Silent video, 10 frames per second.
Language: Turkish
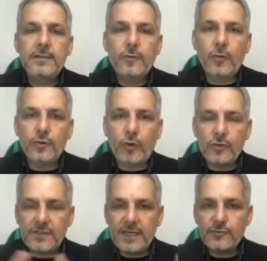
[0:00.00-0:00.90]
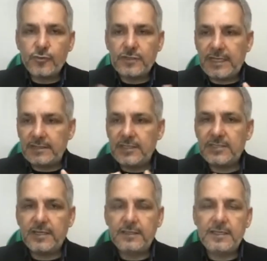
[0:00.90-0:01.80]
o konsensus, kendi
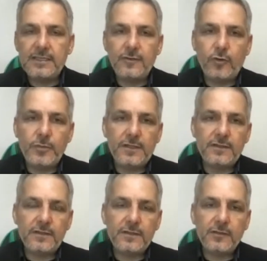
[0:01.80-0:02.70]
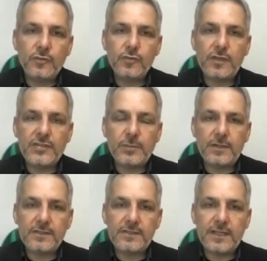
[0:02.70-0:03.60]
işlerindeki o bir e,
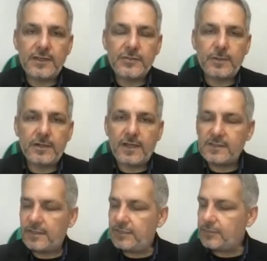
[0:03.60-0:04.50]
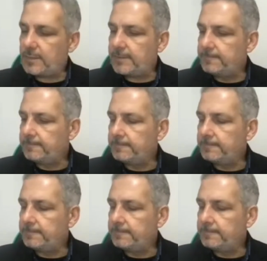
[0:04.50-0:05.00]
uzlaşma, rızalaşma, razılaşma.